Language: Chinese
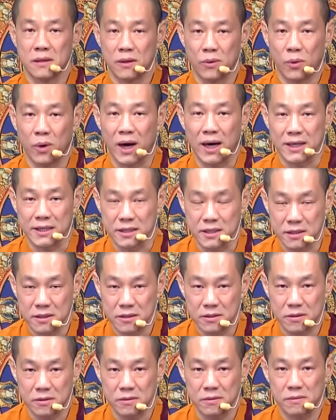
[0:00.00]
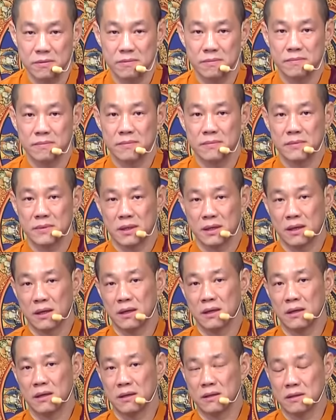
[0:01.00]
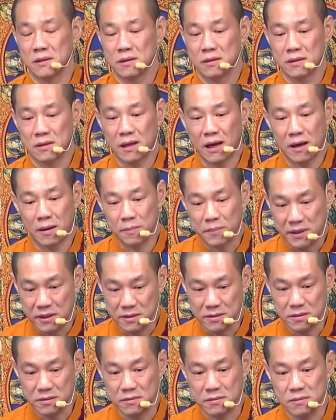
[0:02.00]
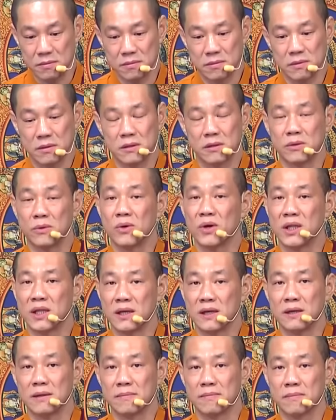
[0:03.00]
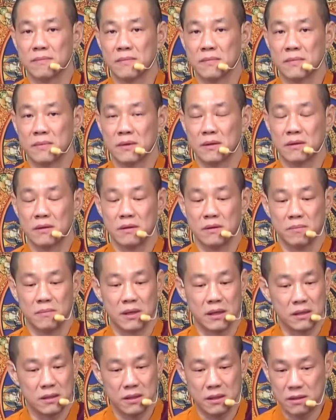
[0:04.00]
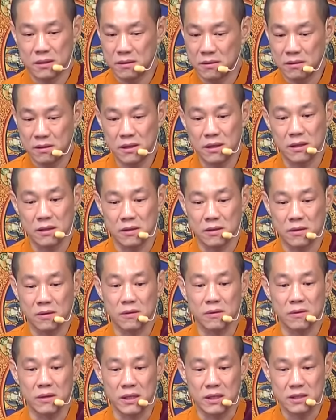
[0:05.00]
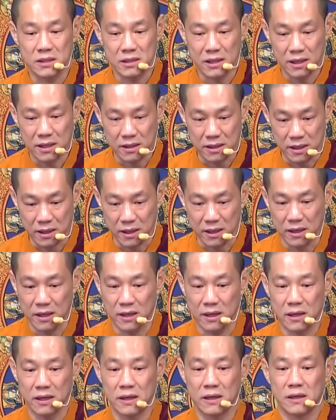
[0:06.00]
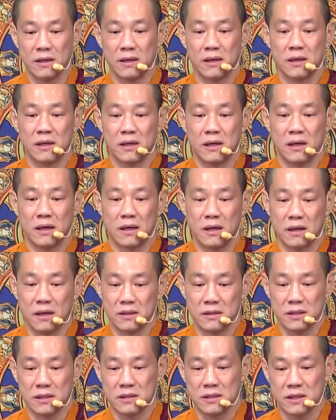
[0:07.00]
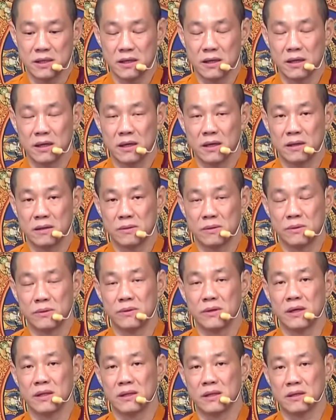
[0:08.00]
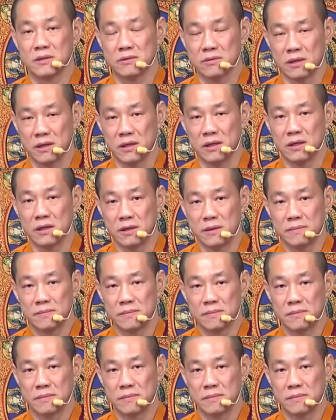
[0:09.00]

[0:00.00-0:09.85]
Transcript: 往生咒，大悲咒多念，每天都念，都回向给这些无缘的水儿。